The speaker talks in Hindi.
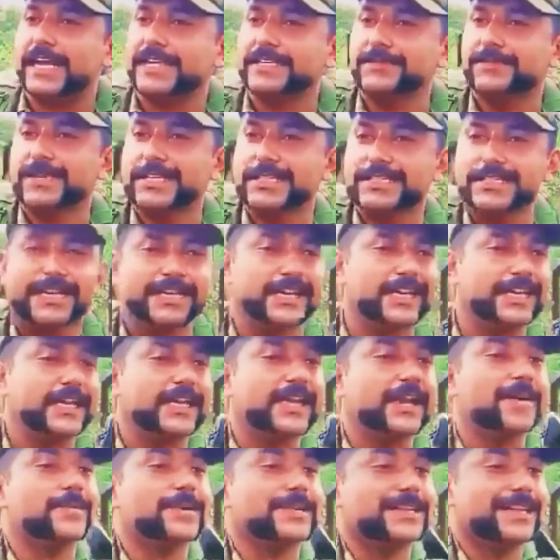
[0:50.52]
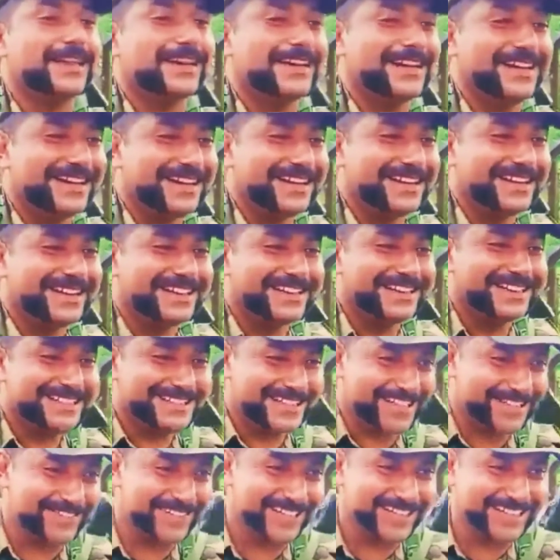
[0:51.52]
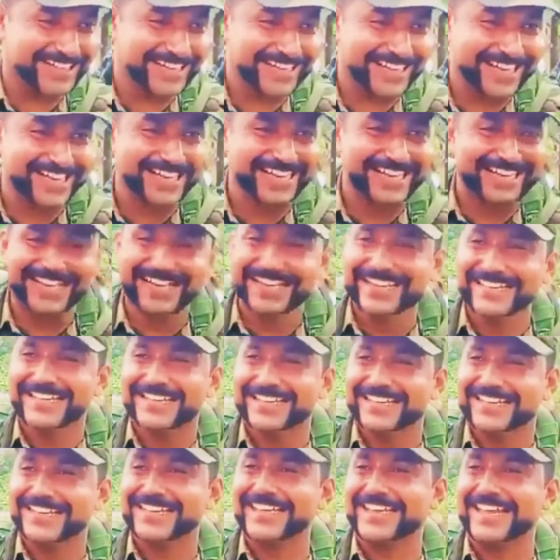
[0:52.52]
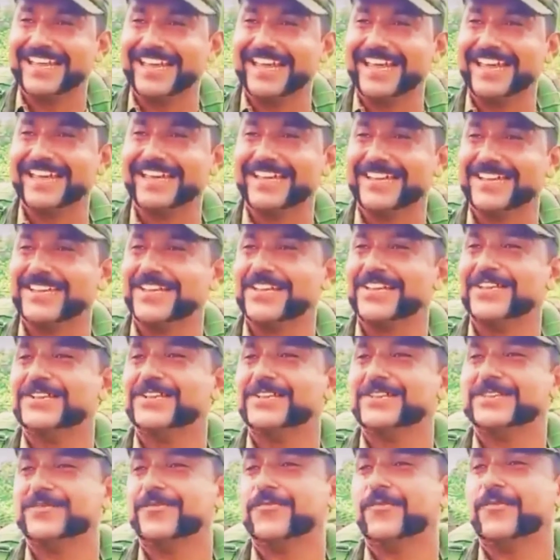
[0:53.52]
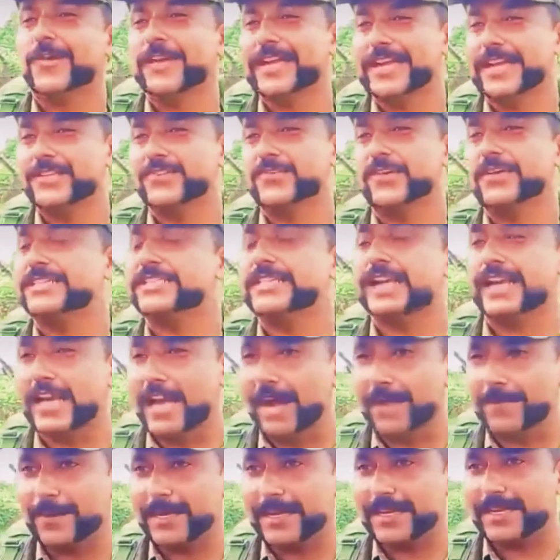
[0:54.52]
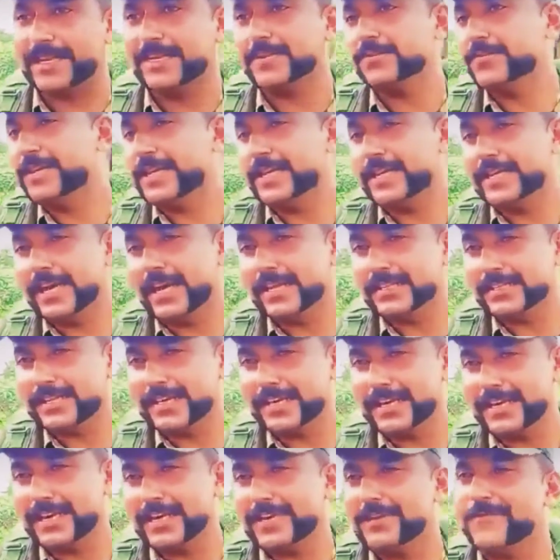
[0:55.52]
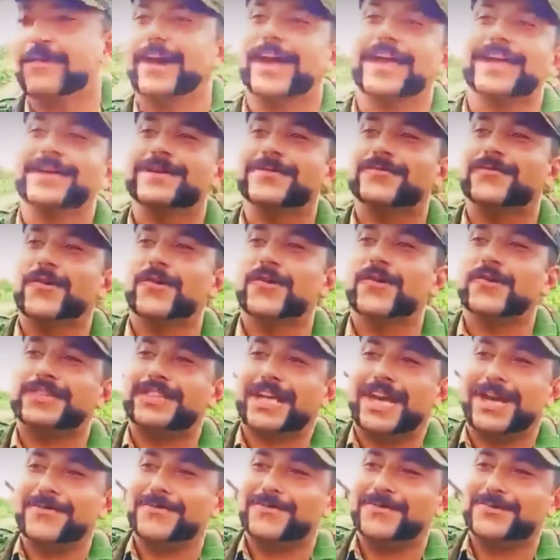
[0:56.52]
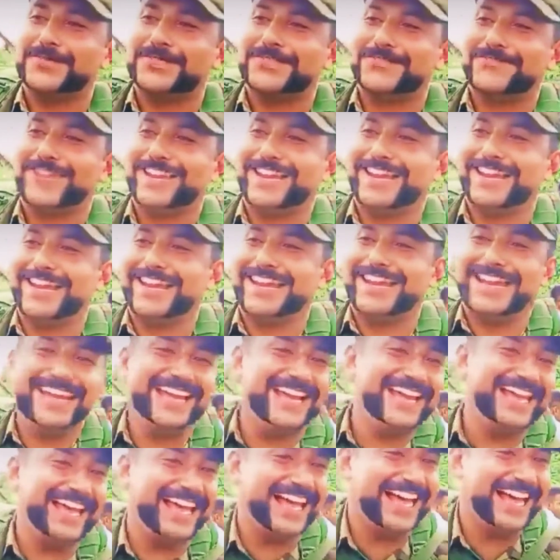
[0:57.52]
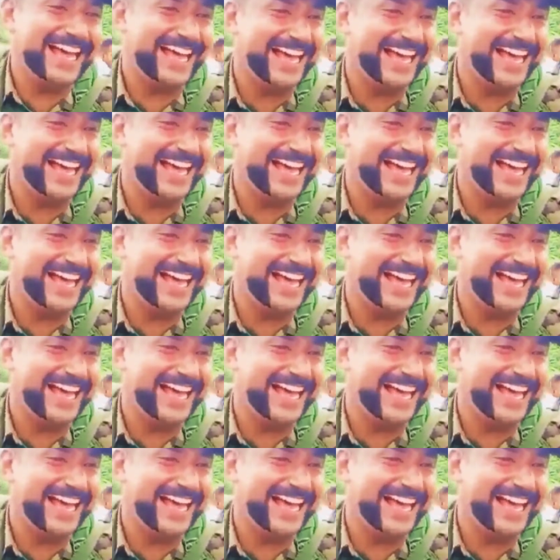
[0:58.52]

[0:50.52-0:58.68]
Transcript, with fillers: ड्यूटी कर रहे हैं अगर आपने वो वीडियो नहीं देखी है जिसमें फौजी भाई ने कहा जी और जीने दो तो उस वीडियो